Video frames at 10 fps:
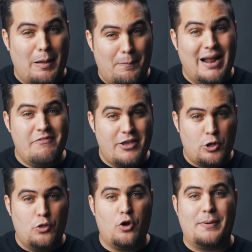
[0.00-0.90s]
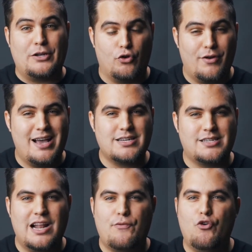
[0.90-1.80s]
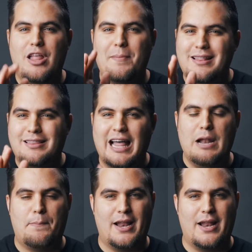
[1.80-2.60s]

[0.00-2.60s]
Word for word: papel de estos dos personajes será fundamental